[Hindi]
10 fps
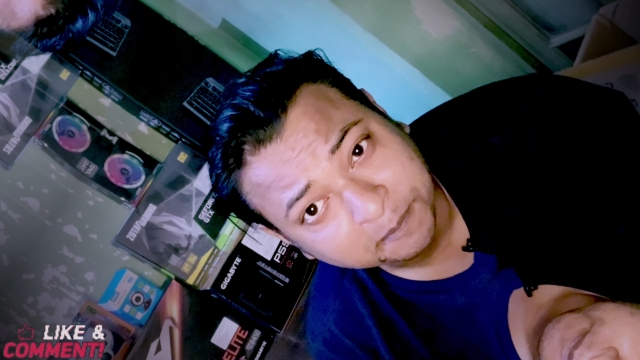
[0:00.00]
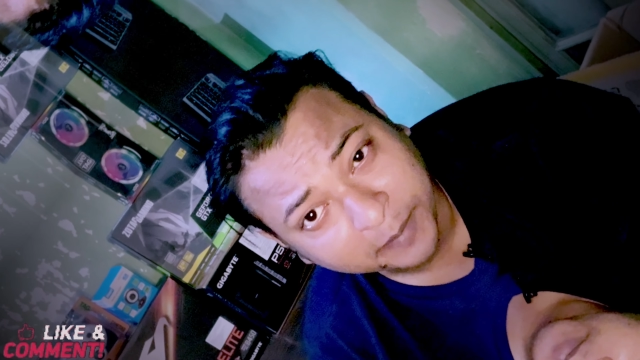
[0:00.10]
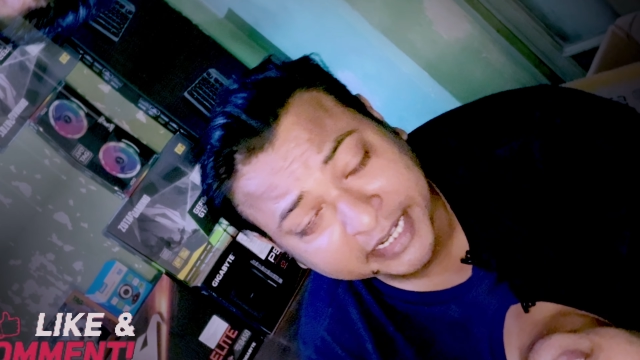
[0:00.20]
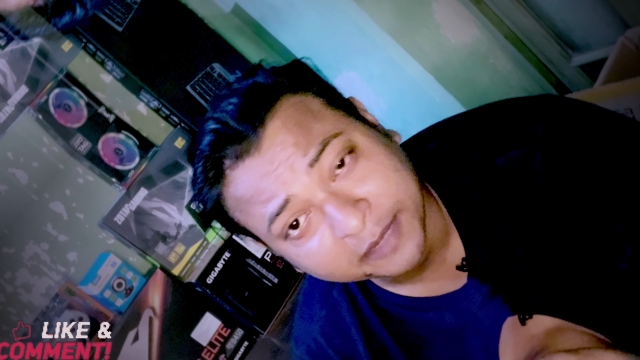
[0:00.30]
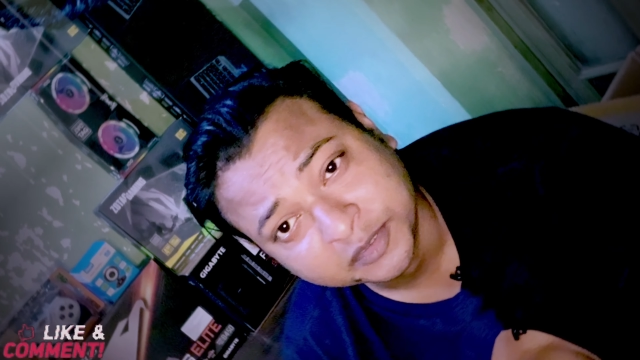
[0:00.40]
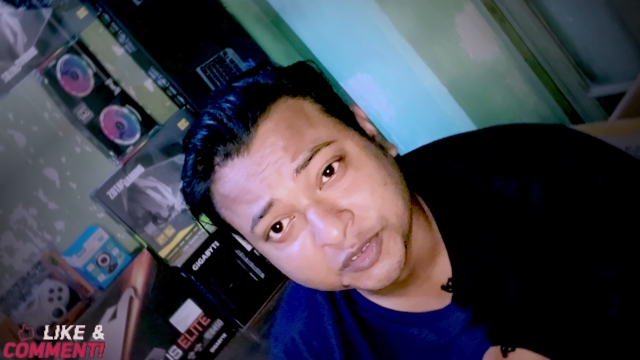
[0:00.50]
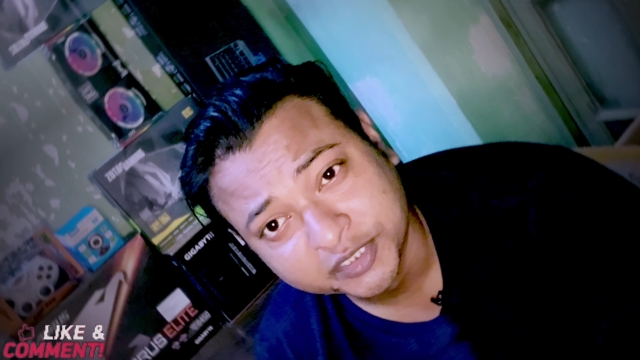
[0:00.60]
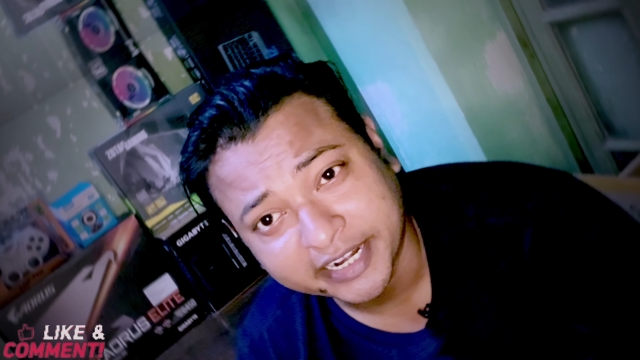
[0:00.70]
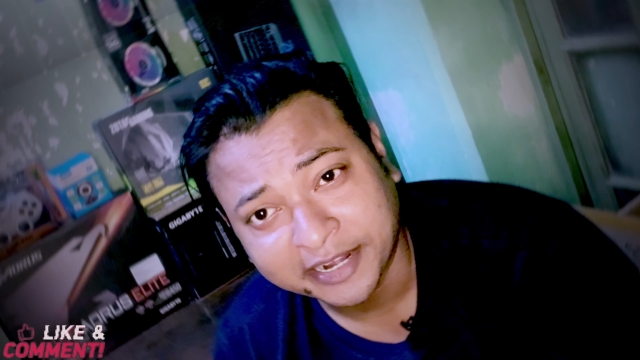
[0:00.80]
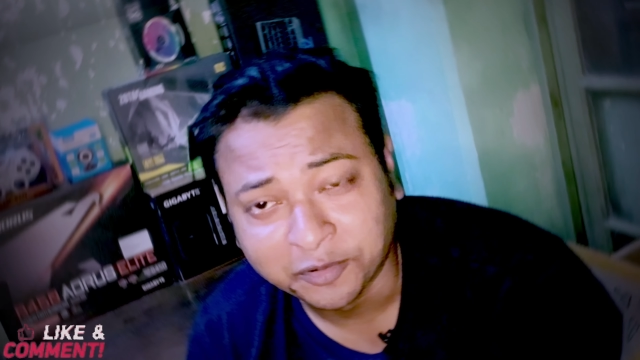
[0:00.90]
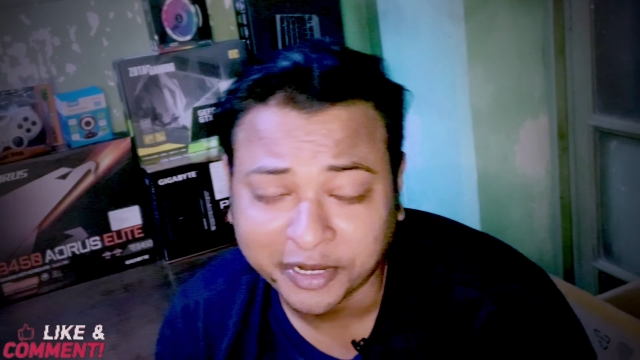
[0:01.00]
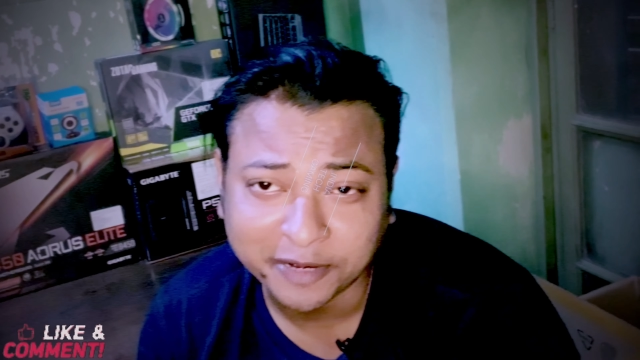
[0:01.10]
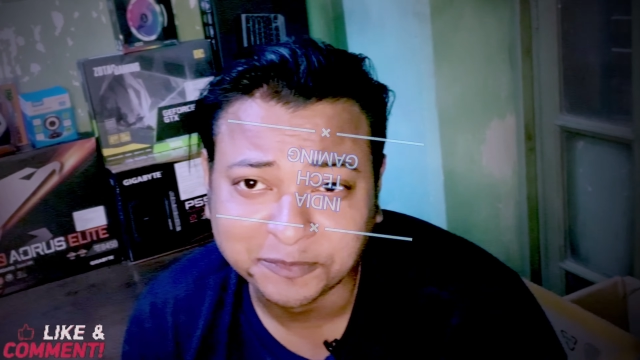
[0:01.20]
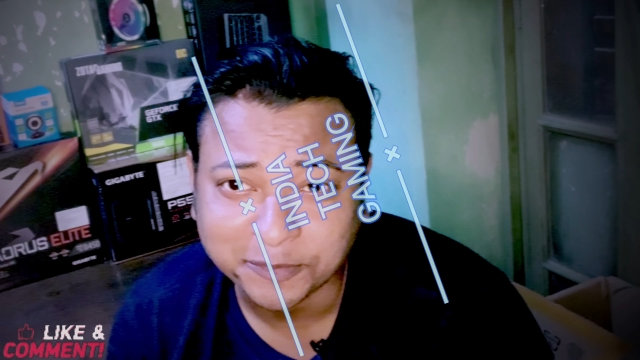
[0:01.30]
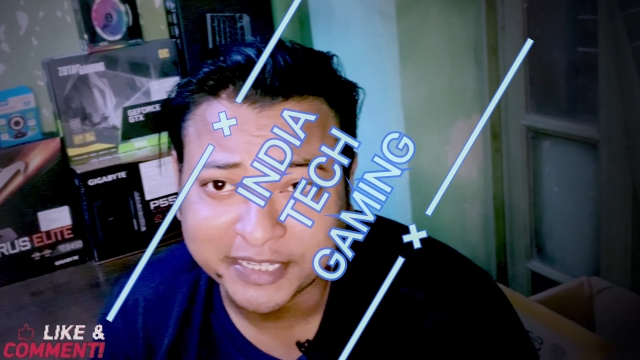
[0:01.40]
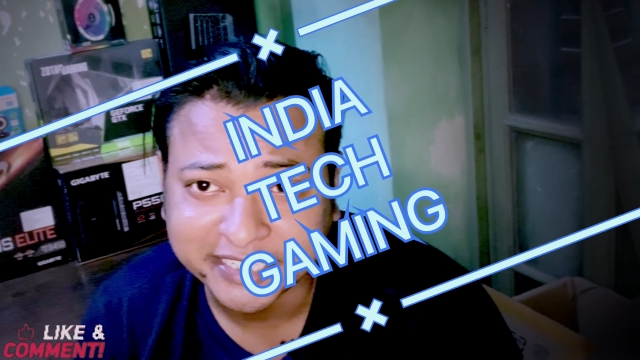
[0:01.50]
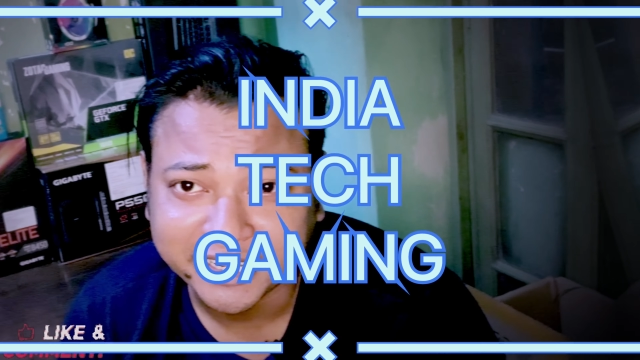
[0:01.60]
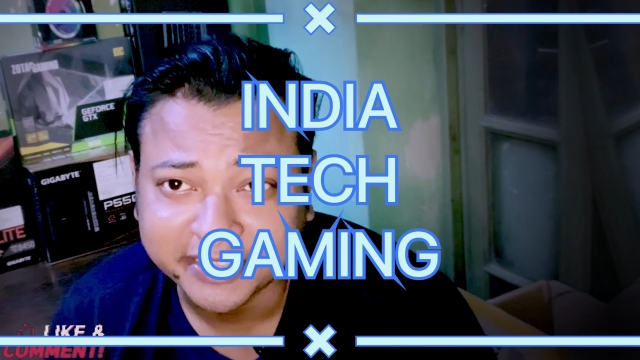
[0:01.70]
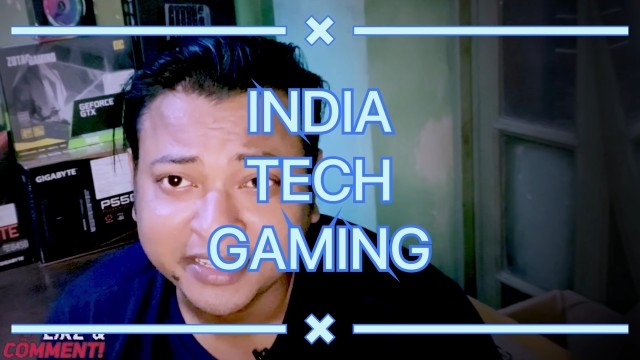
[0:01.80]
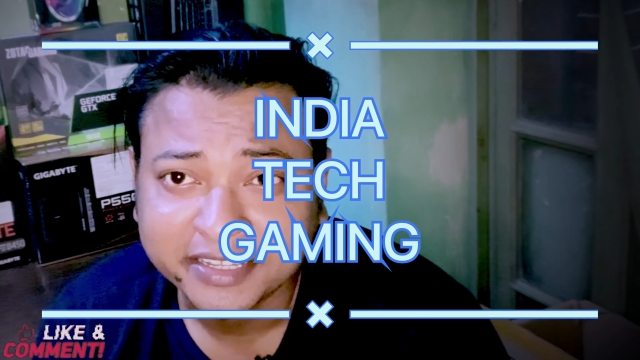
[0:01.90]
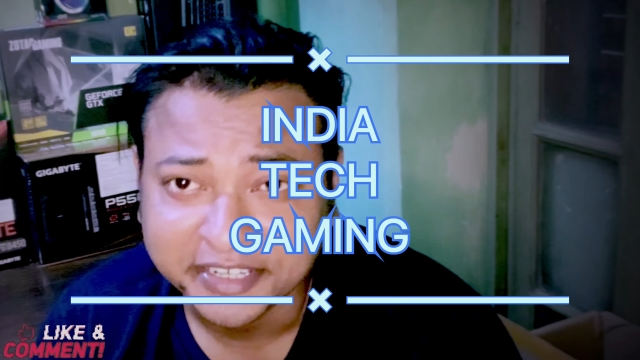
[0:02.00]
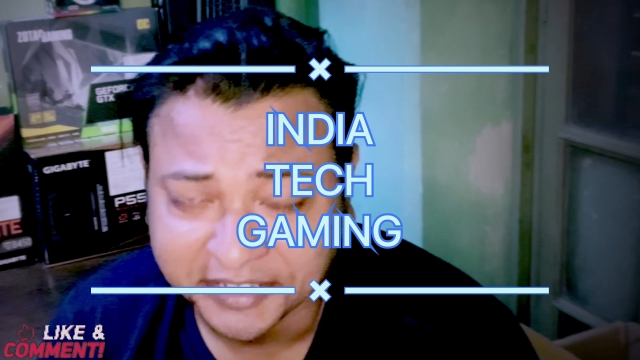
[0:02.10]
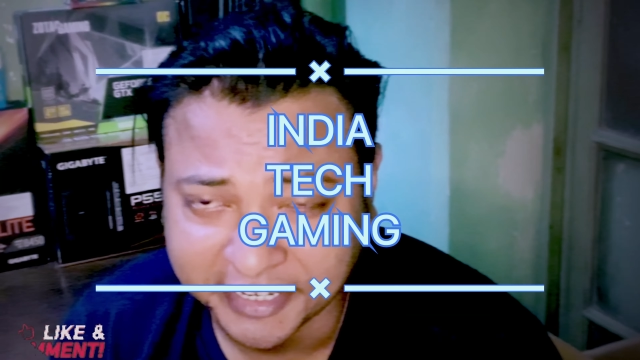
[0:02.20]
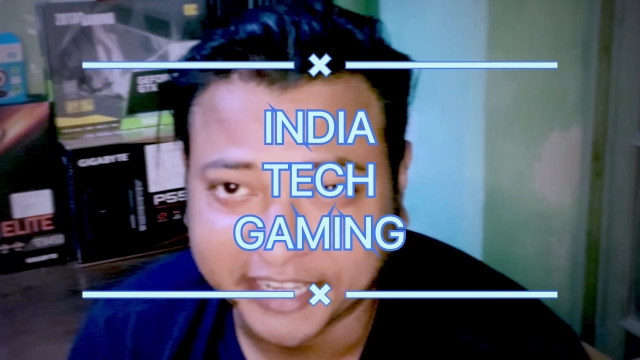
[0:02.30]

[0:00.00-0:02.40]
माय नेम इज उज्जवल एंड वेलकम टू माय चैनल इंडिया